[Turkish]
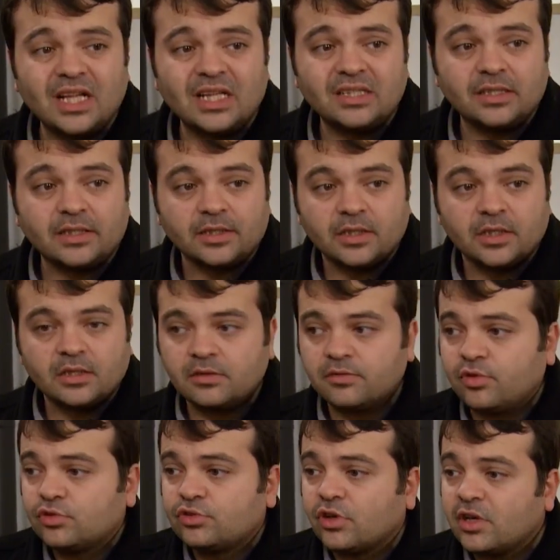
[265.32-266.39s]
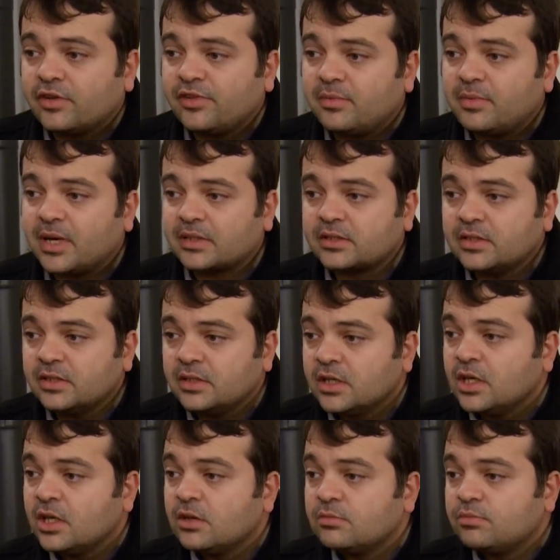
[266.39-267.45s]
geldi. Fotoğrafa baktı.
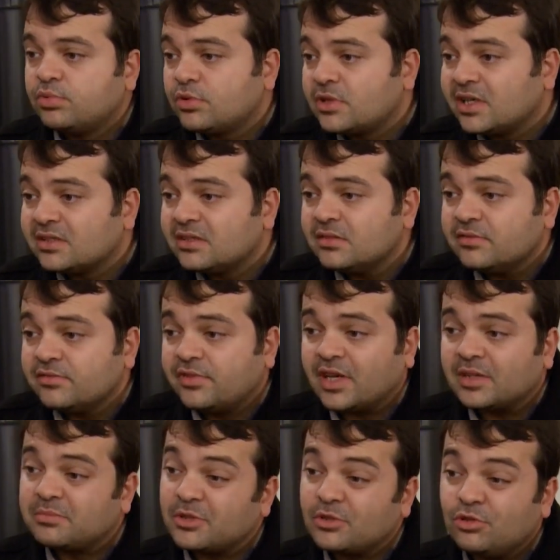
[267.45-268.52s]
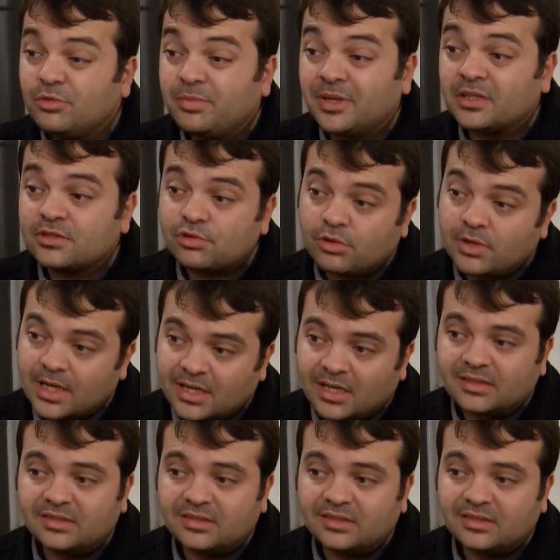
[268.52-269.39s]
Bu kadın Fatma Gül'ü bana soran